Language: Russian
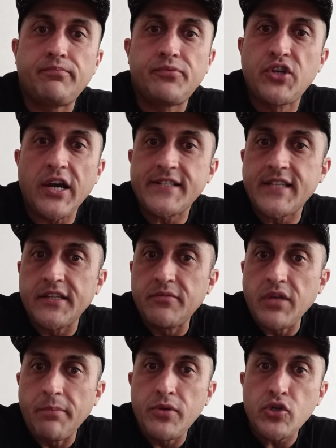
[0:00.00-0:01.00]
Часто они
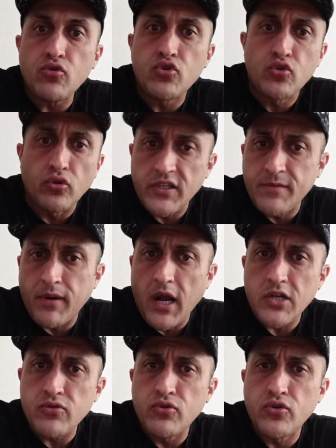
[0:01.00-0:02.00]
мне пишут, что-то
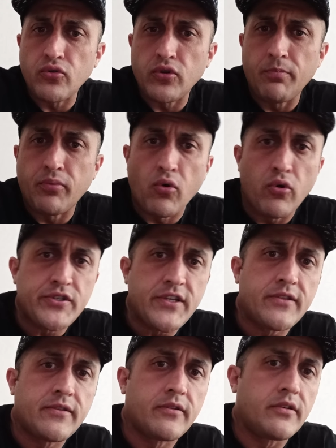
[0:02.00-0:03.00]
спрашивают, что-то
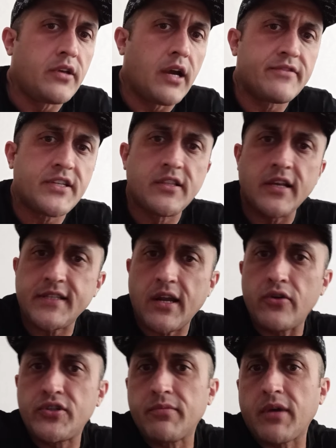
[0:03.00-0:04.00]
просят, я всегда
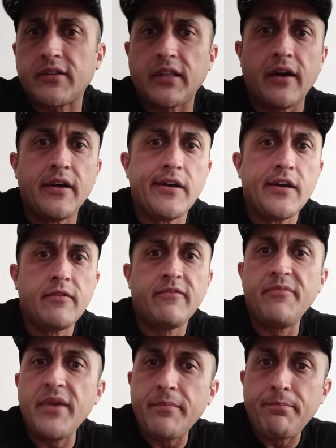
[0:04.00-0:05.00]
стараюсь им как-то
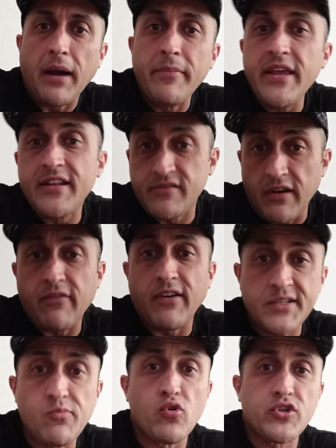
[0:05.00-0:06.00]
по мере своих
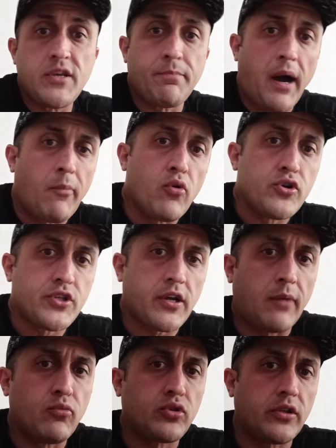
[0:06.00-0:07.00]
возможностей помочь. Да,
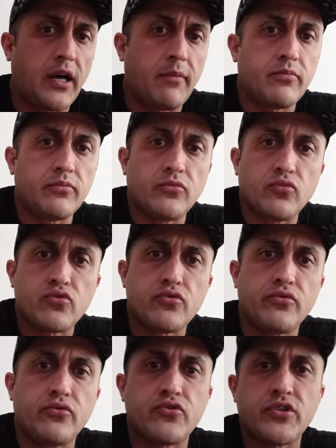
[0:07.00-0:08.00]
кому-то нам
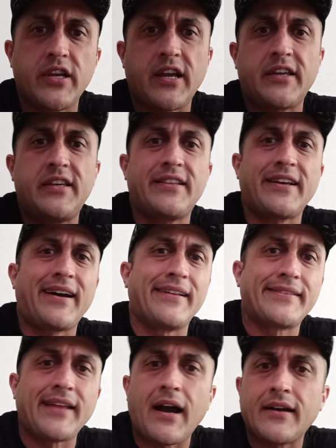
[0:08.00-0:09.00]
нужны какие-то
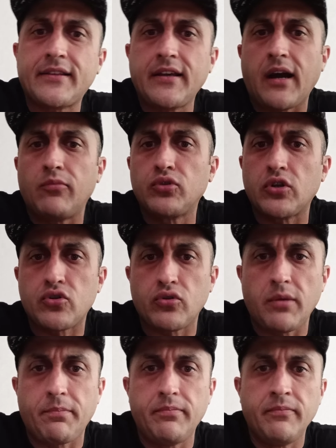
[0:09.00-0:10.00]
контакты, кому-то
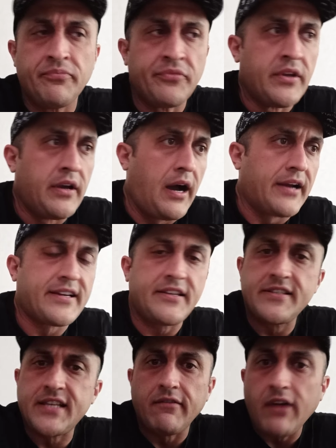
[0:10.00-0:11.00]
что-то
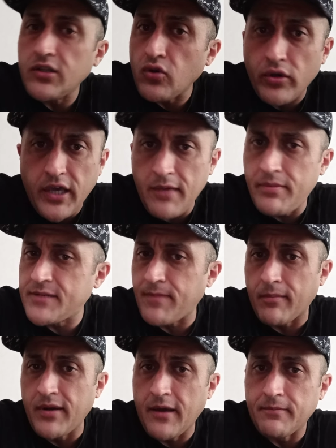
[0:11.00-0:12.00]
организовать, окей, без
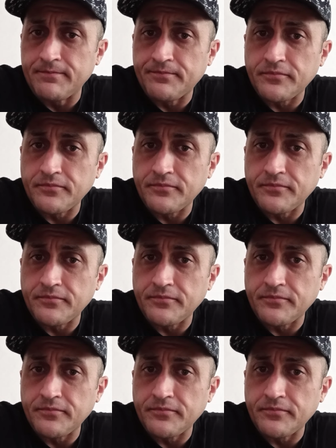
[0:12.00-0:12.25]
проблем.